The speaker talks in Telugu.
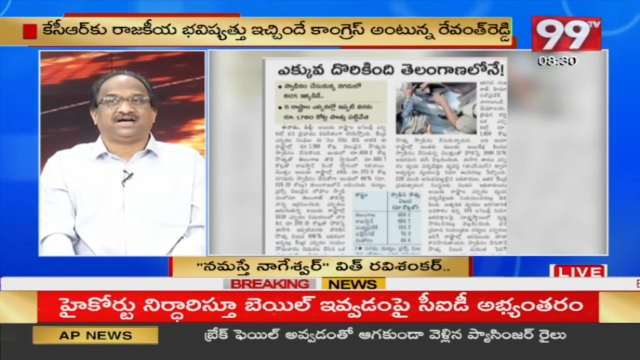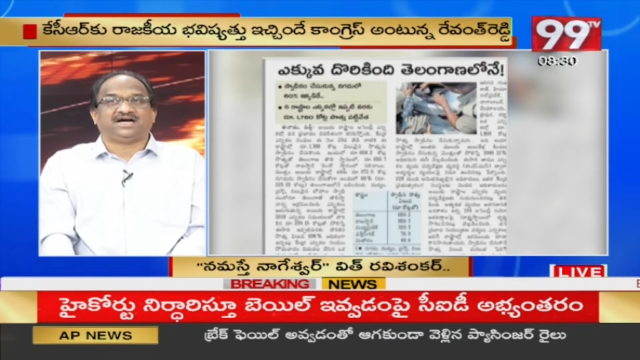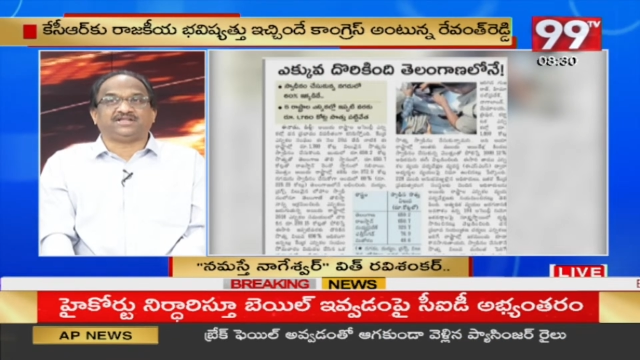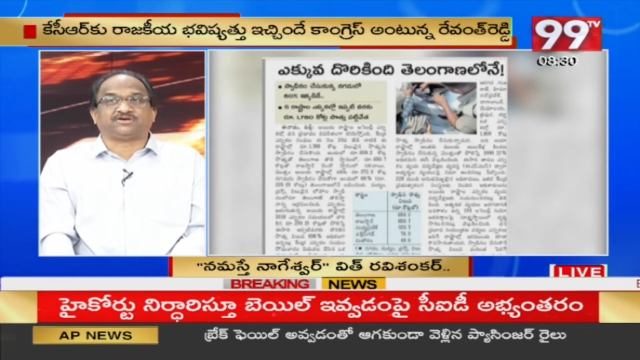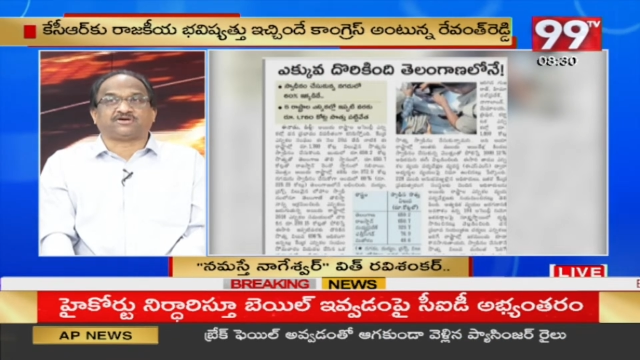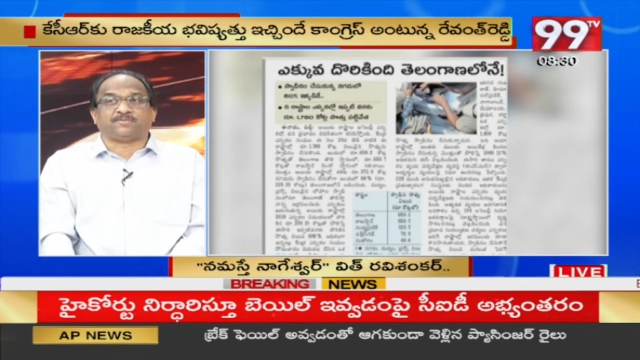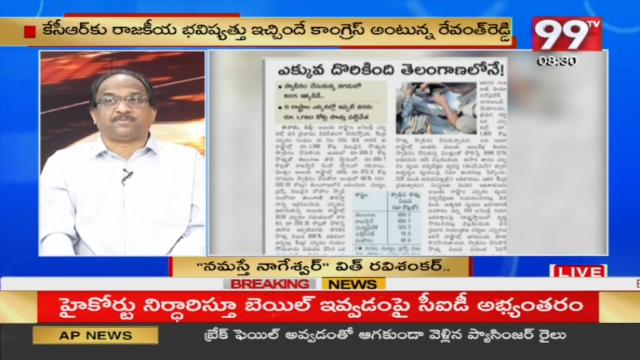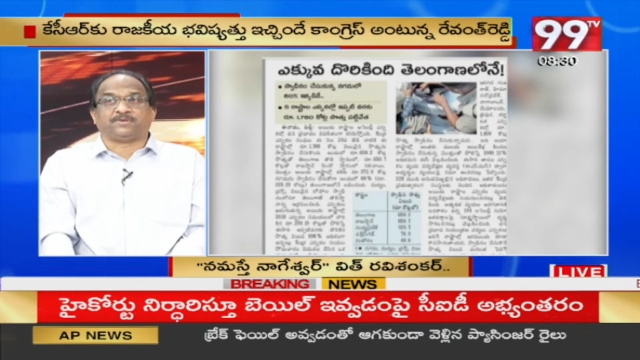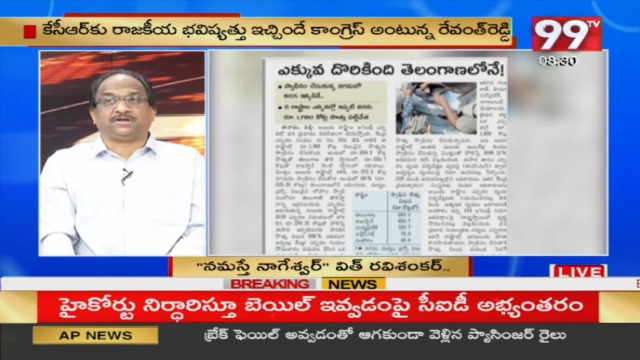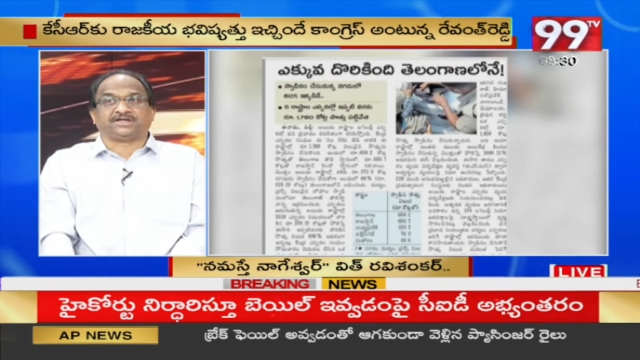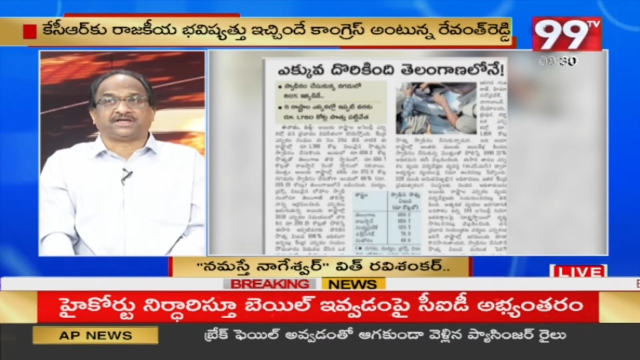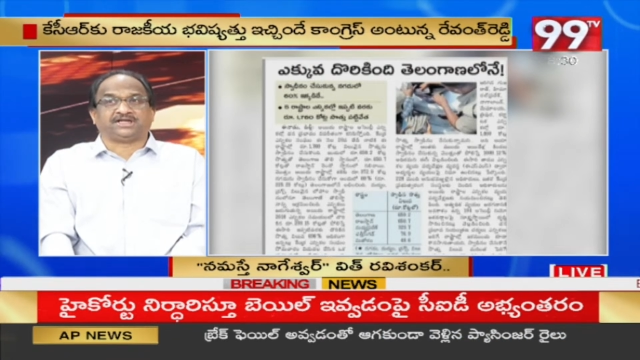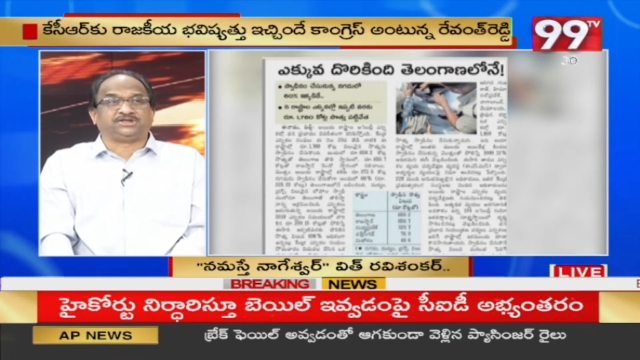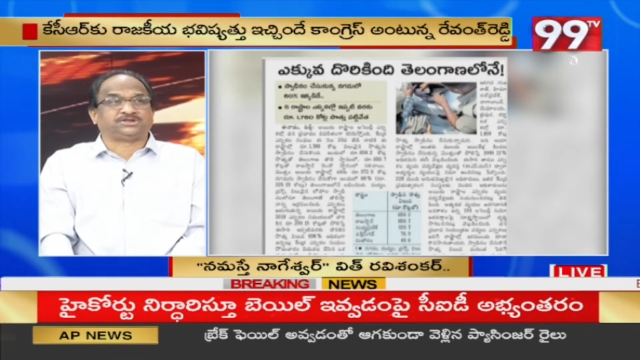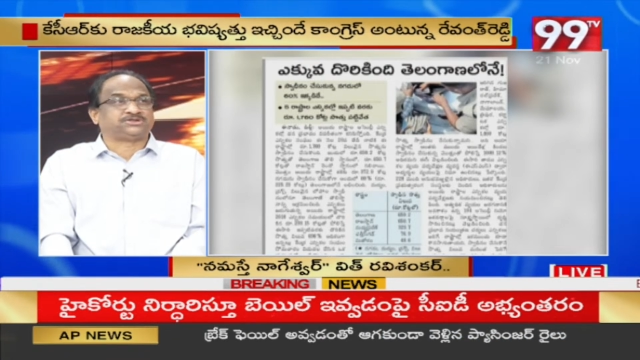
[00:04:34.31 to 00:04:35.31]
అది ఒక
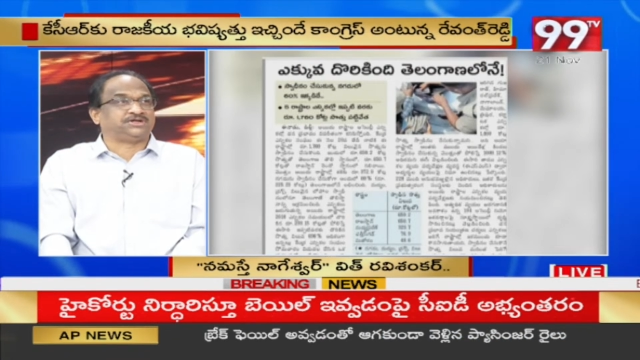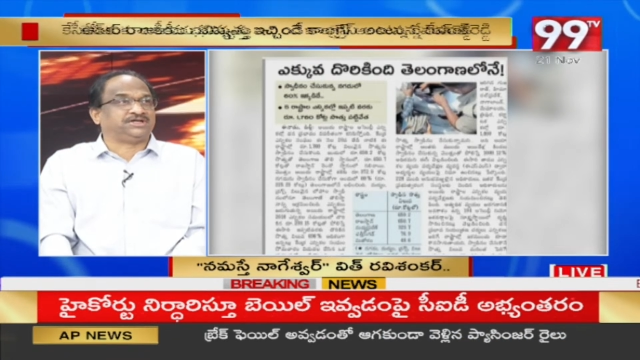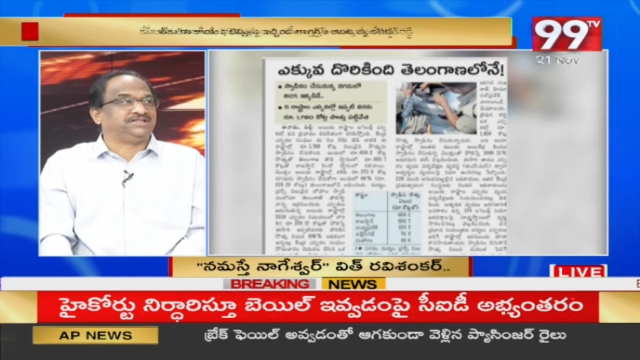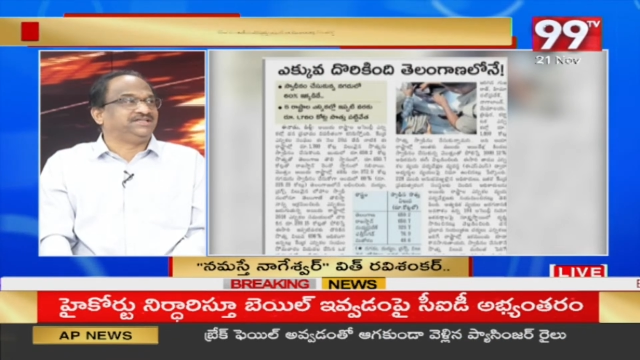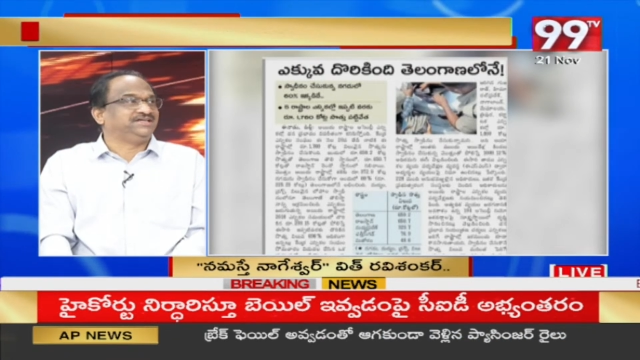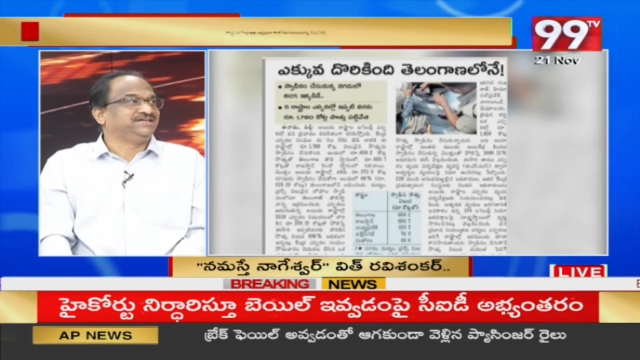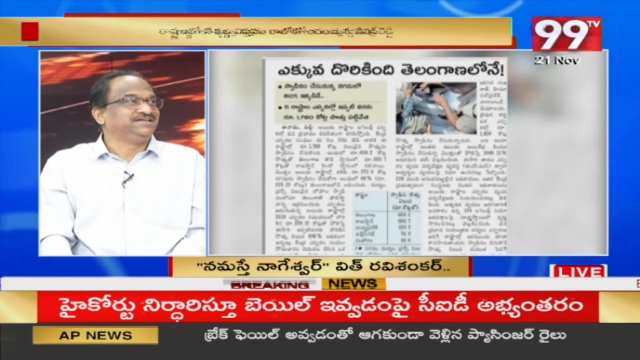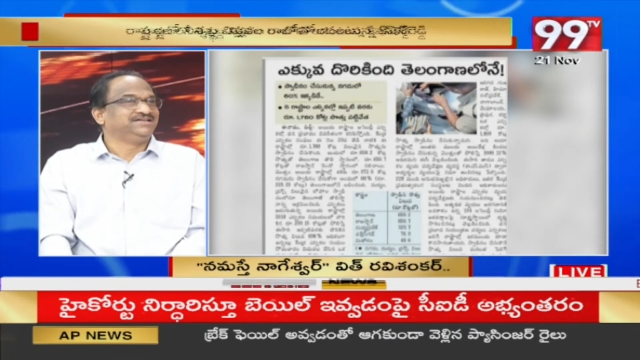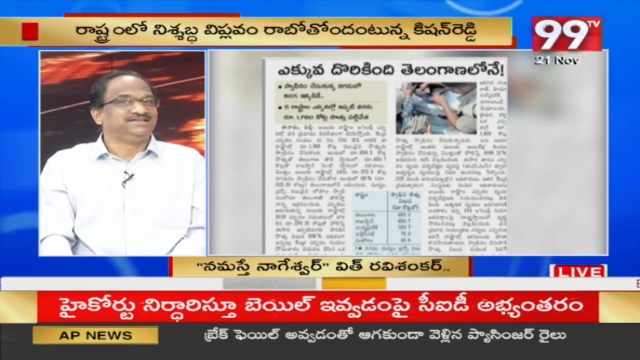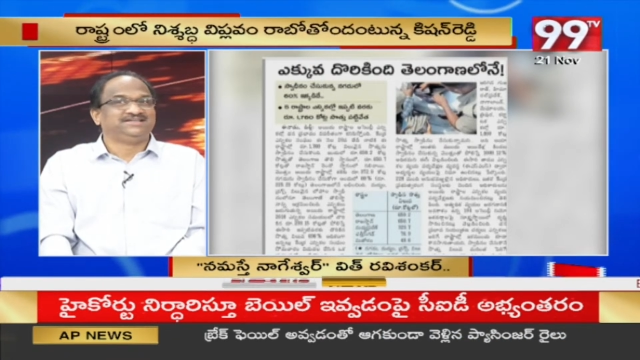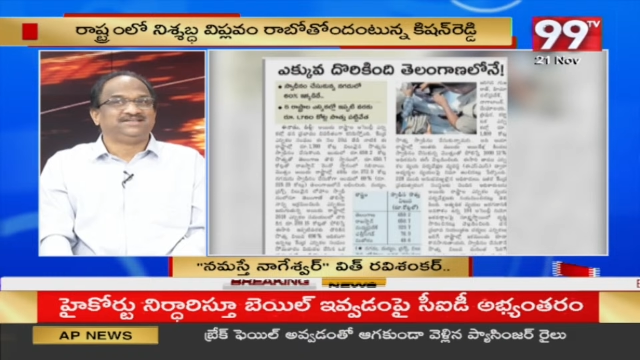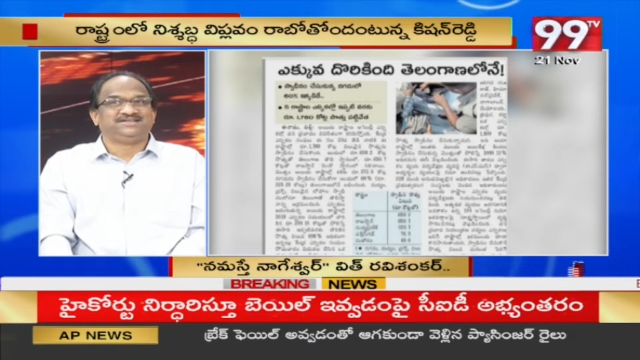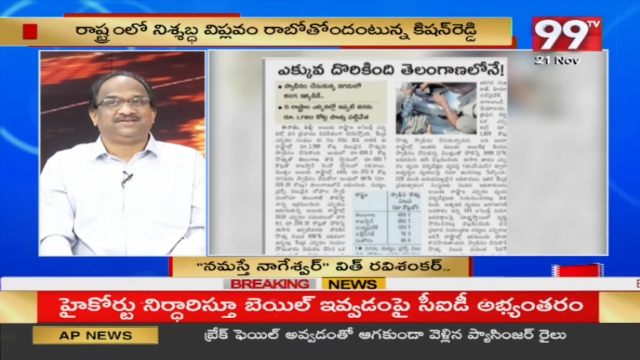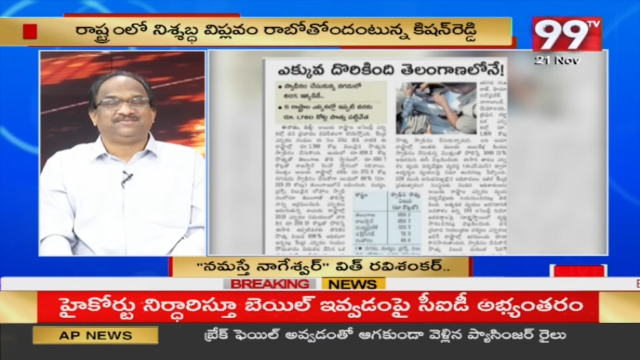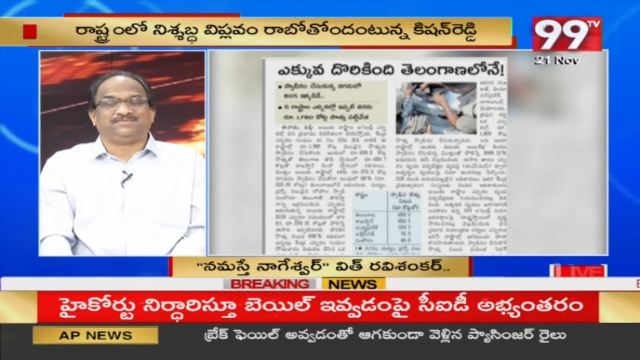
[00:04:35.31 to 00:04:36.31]
పొలిటికల్ ఇష్యూ అయింది
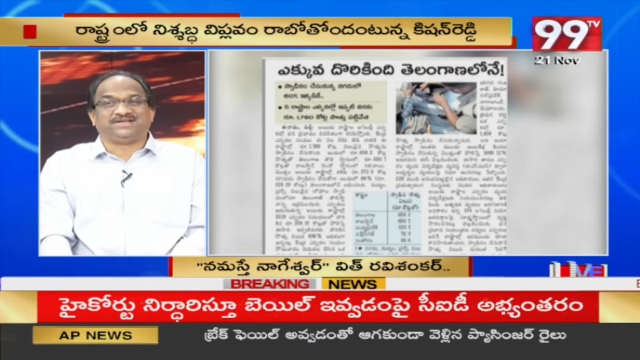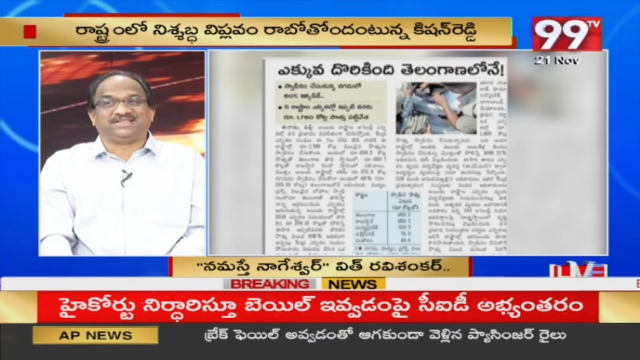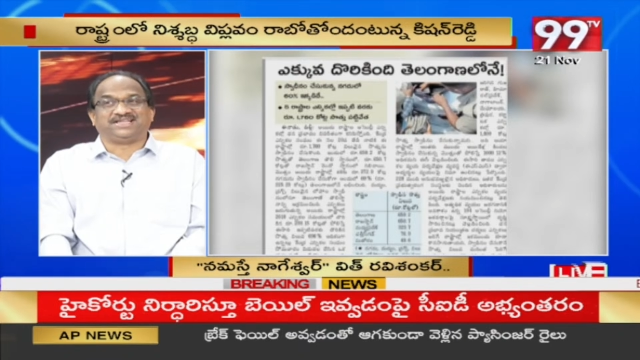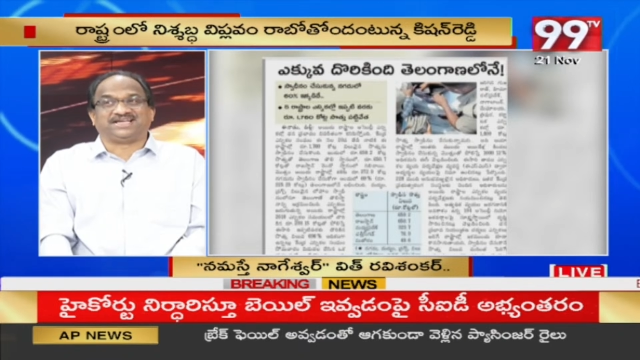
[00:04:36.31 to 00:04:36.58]
మన